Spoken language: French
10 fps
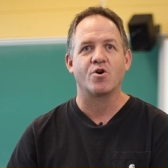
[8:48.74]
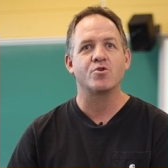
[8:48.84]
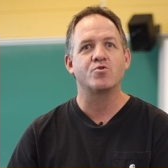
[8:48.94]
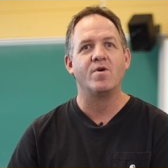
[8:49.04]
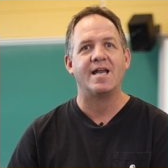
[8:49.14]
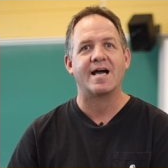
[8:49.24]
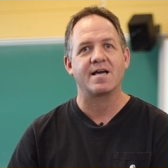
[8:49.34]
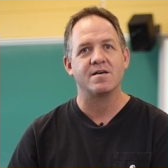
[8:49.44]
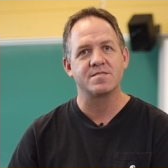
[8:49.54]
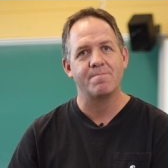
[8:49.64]
un retour à la
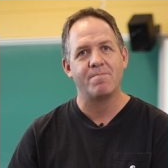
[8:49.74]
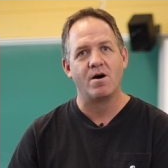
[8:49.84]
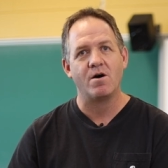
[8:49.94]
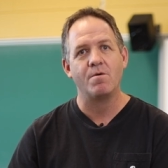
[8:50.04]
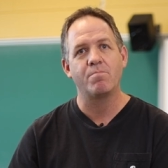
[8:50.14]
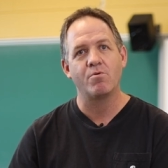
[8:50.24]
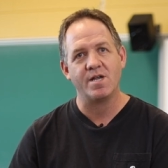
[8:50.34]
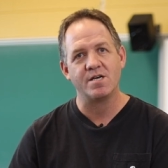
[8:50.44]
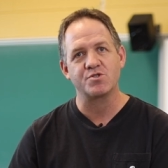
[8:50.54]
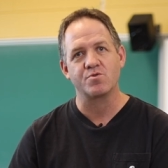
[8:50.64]
case départ pour
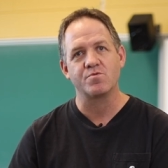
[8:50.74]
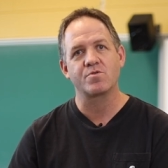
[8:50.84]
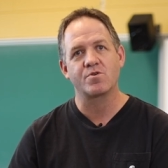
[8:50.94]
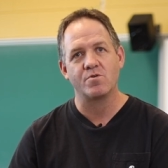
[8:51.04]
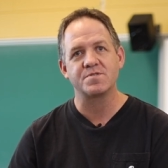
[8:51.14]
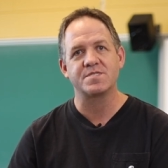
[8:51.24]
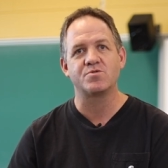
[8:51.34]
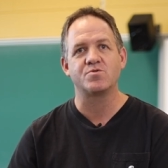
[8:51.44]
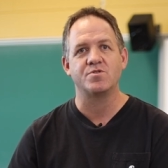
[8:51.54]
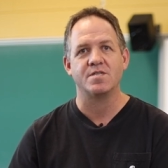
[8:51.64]
l'enjeu
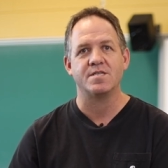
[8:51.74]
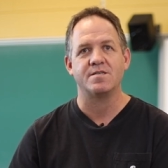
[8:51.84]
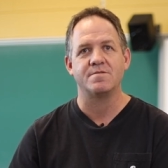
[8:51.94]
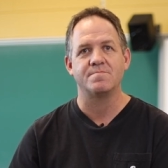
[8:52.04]
constitutionnel.